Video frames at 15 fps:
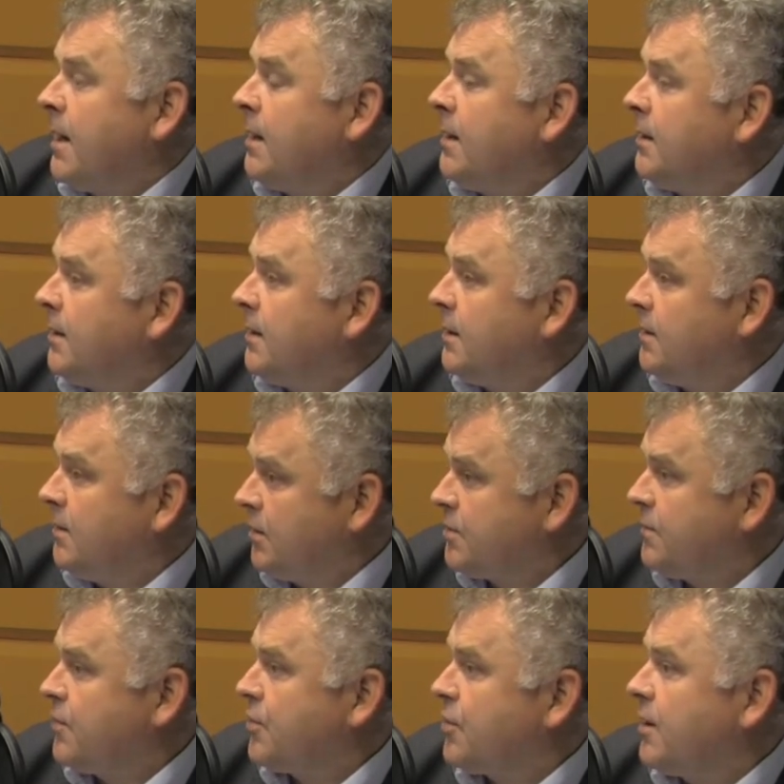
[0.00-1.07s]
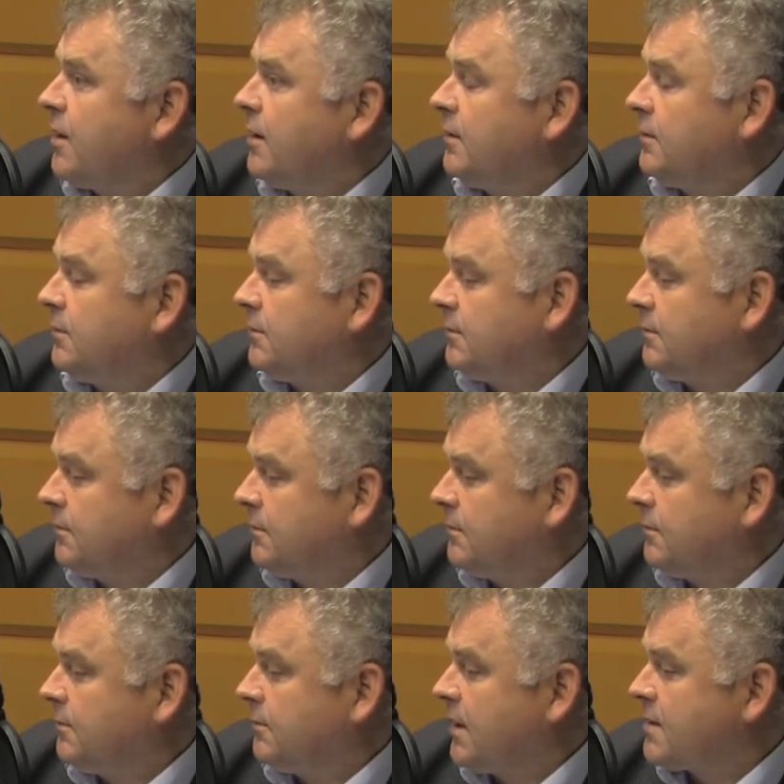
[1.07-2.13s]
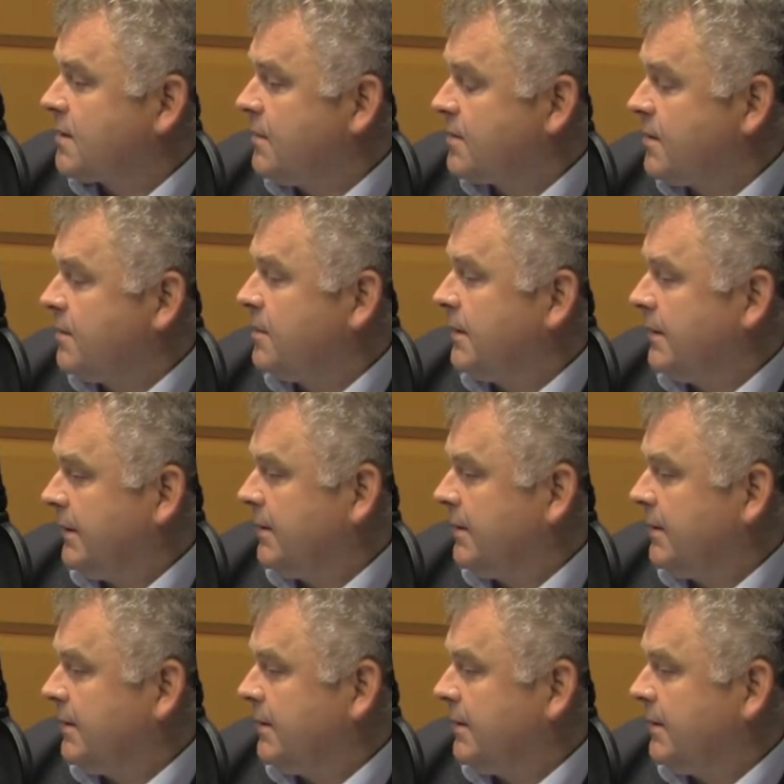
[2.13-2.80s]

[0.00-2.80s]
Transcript: E, no oczywiście następstwem